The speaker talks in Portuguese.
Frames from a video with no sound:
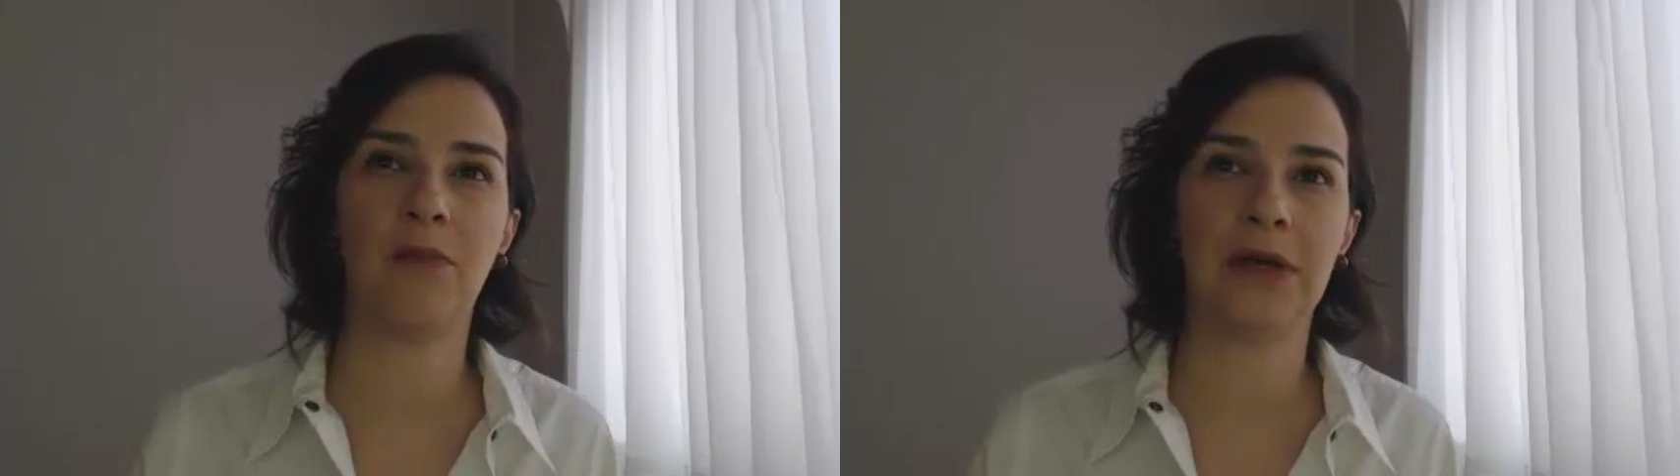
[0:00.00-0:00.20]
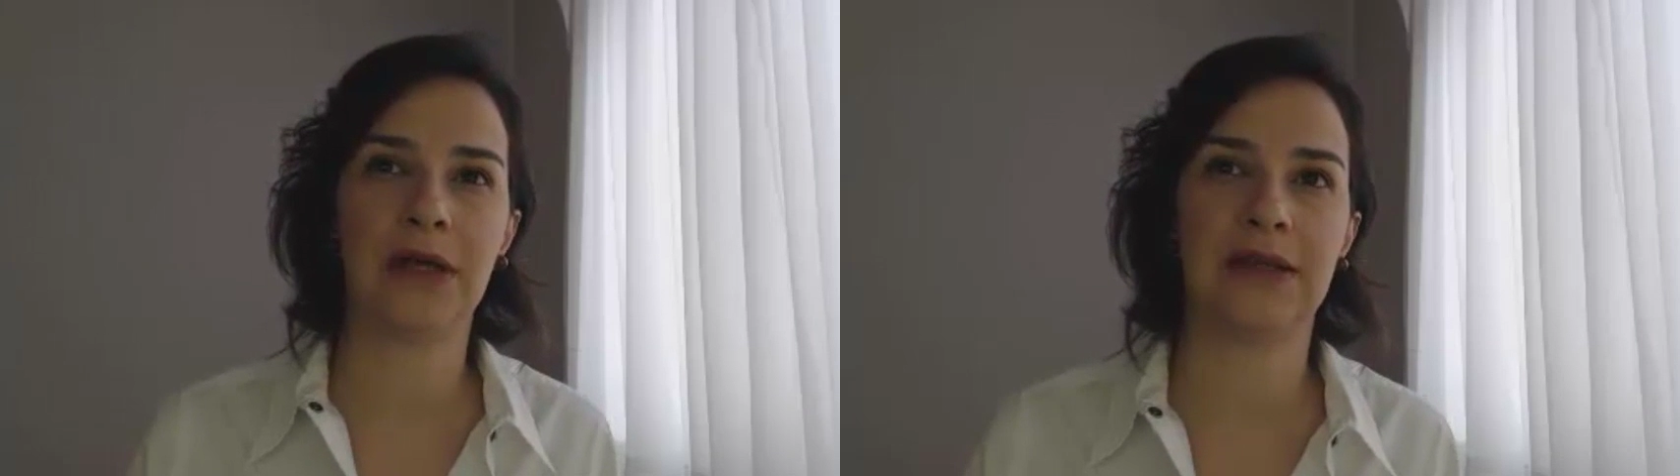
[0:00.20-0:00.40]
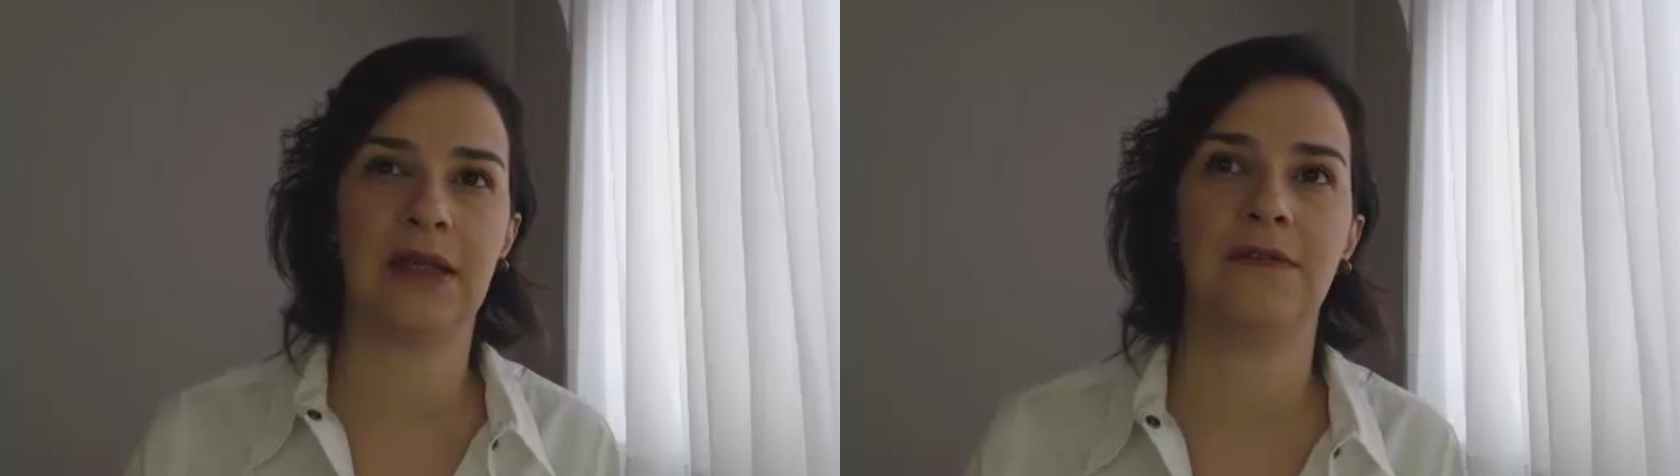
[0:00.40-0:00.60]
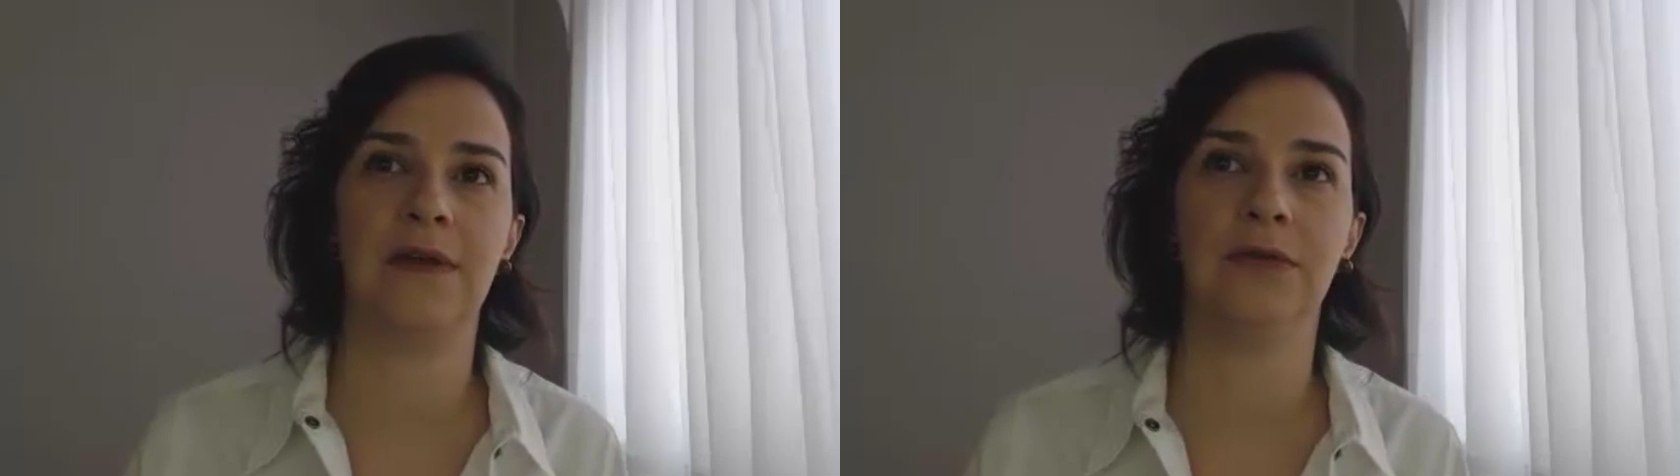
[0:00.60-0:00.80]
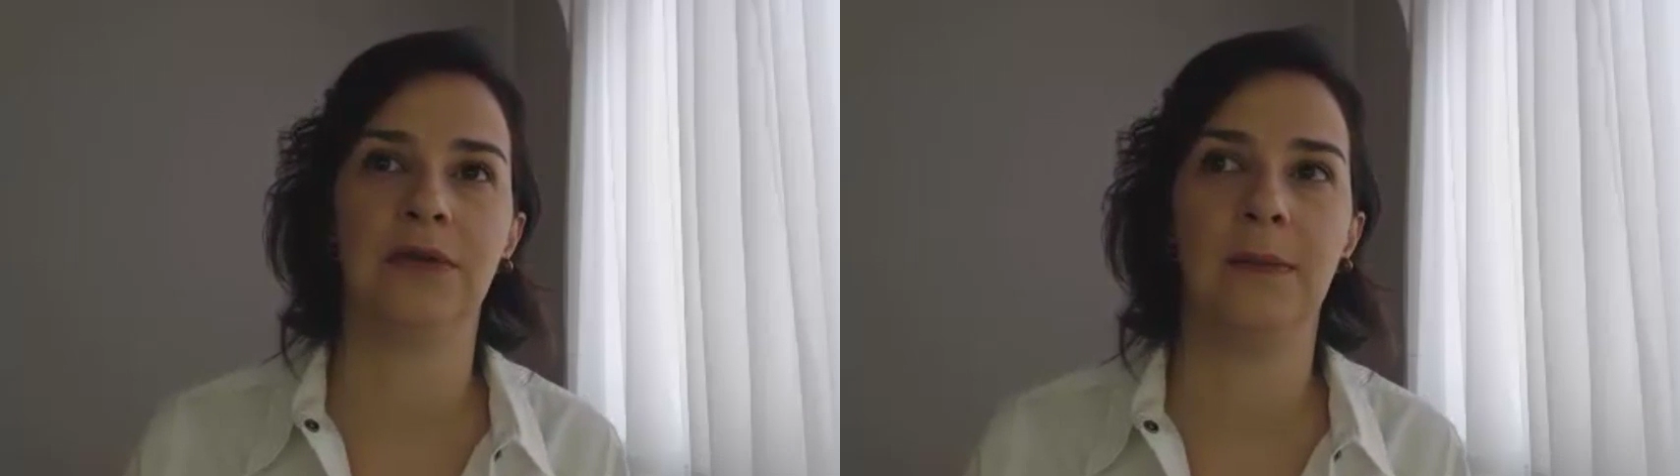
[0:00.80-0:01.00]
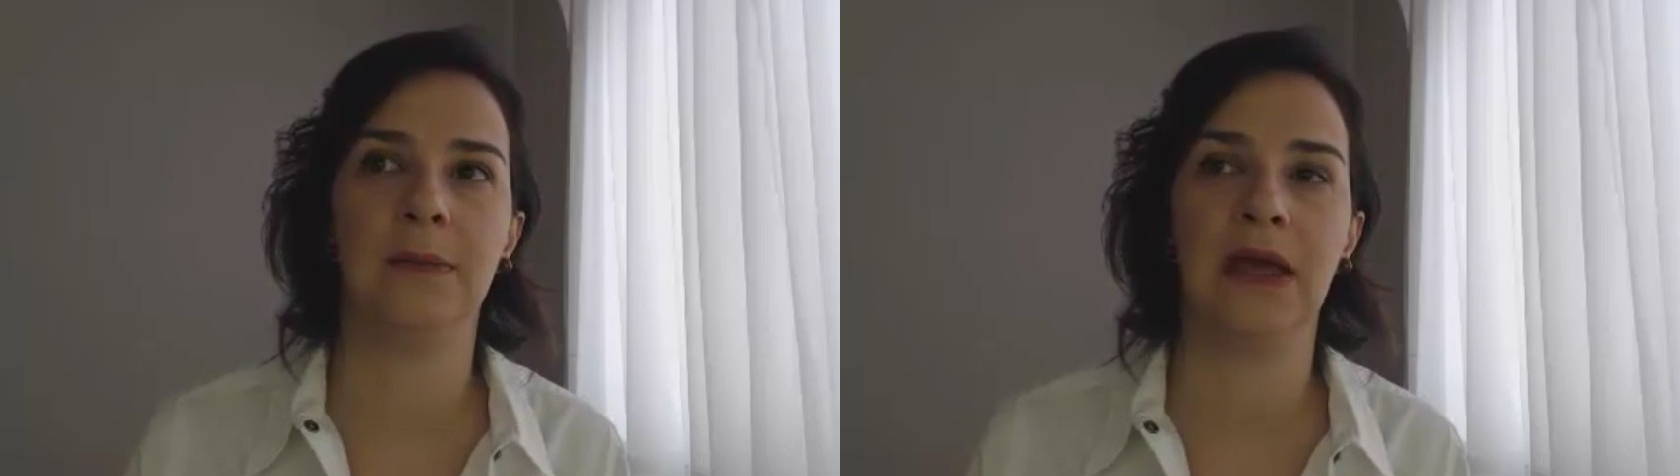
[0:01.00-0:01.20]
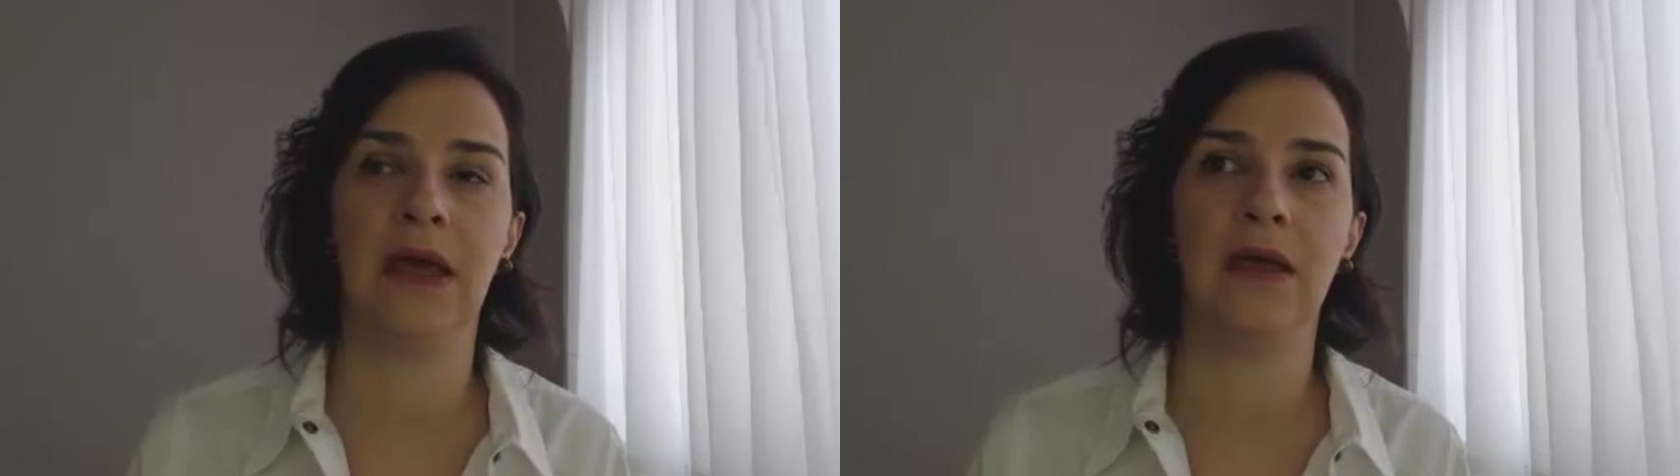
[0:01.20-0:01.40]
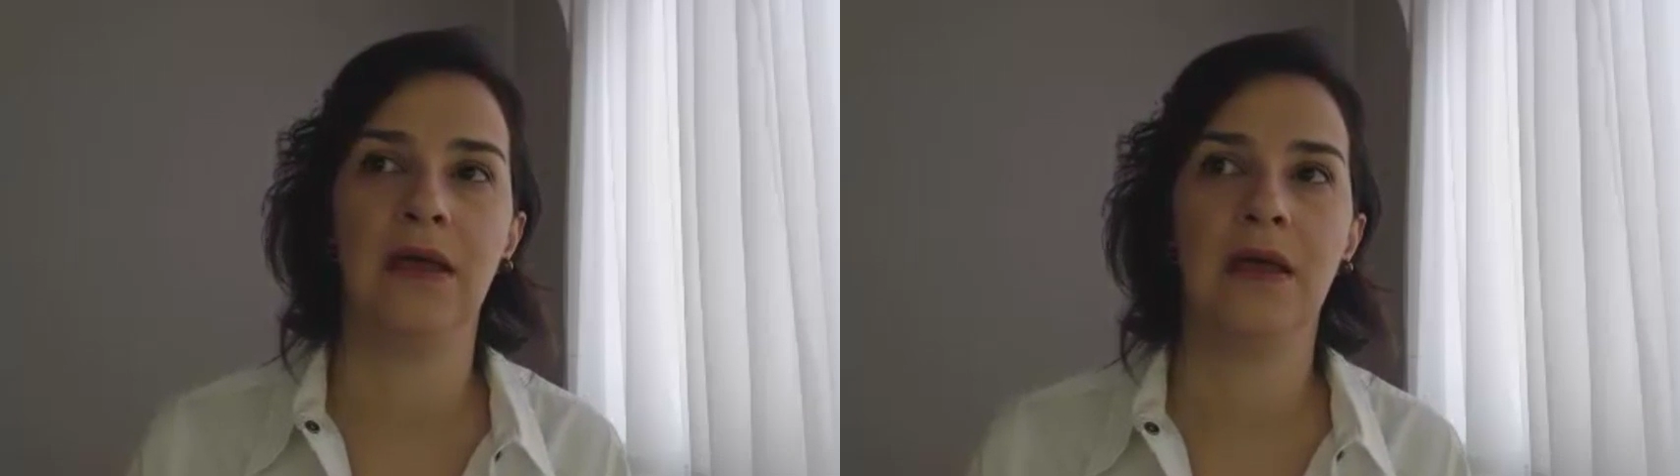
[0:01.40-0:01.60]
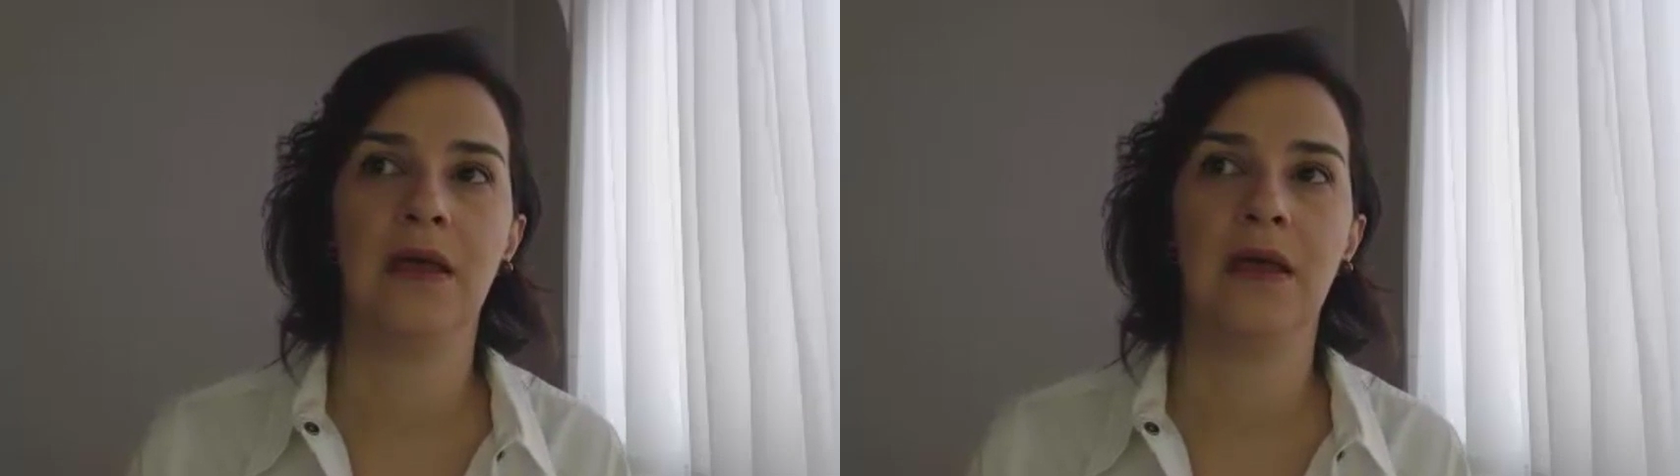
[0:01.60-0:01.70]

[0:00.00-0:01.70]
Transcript: Mônica tem feito na minha,